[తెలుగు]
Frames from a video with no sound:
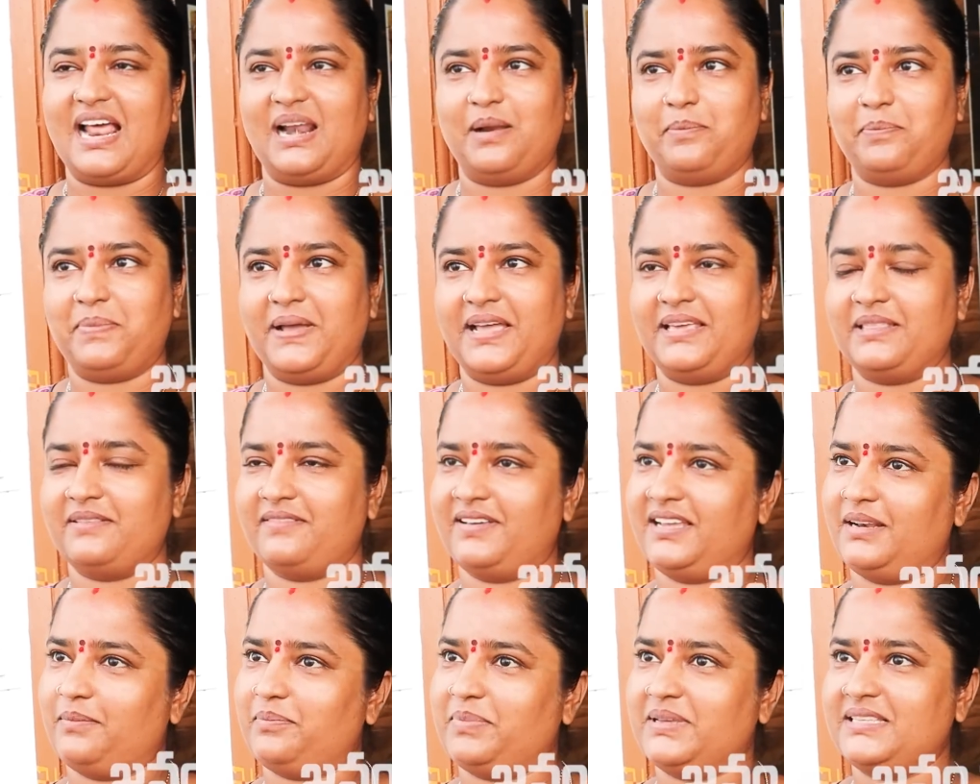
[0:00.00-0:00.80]
నలభై ఐదు
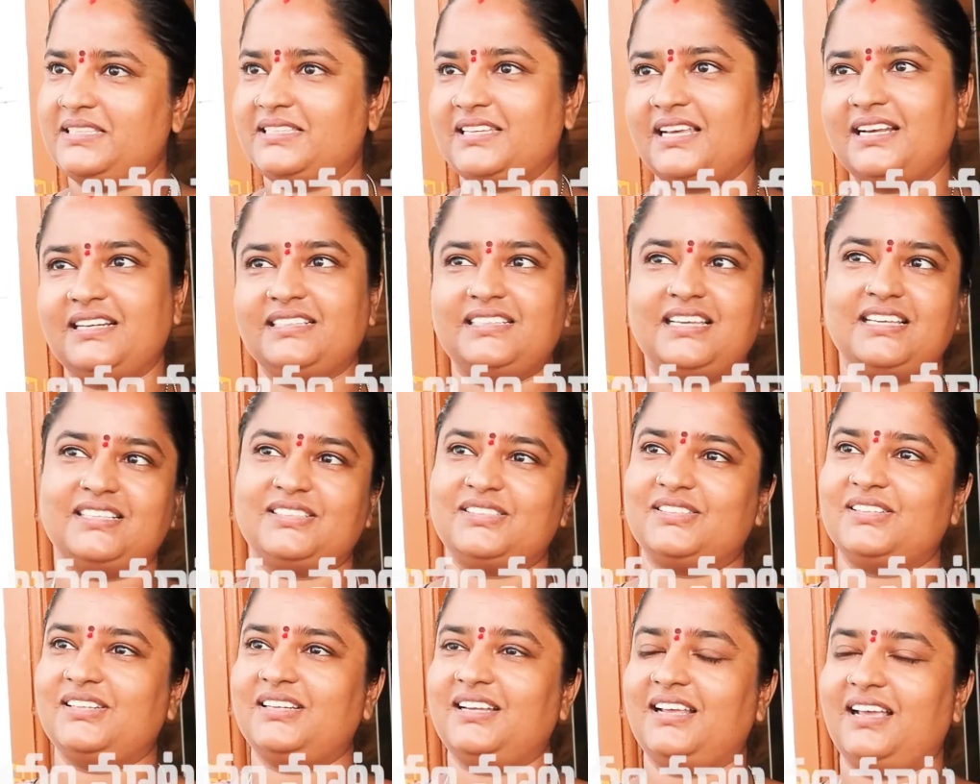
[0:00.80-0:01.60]
వేలు పింఛన్
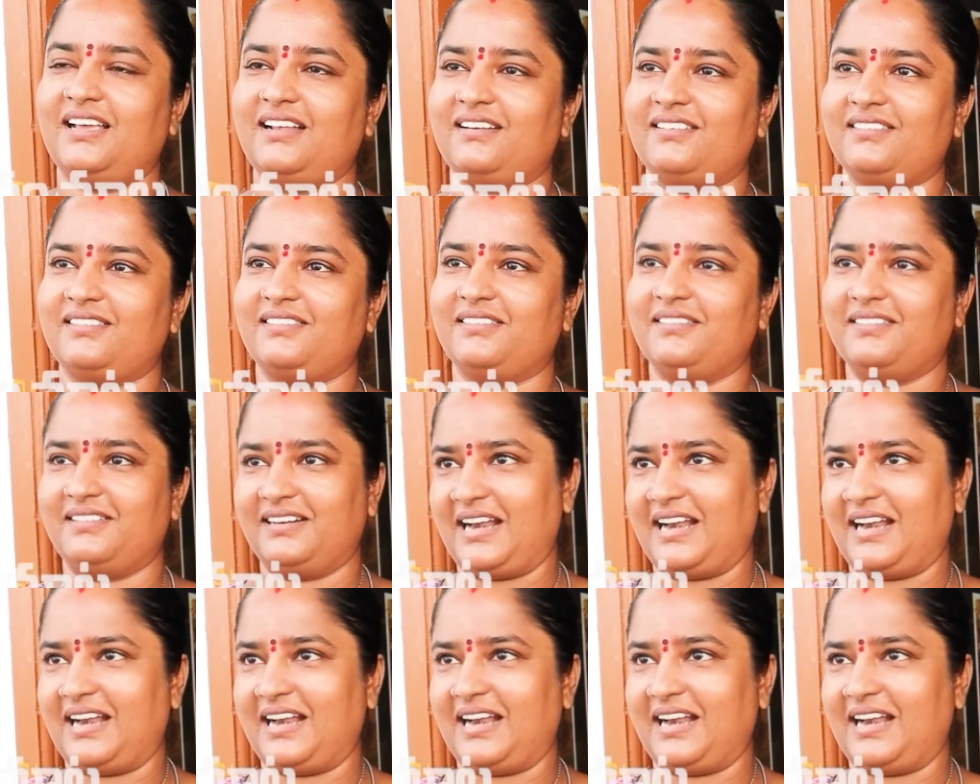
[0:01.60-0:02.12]
చేస్తున్నారు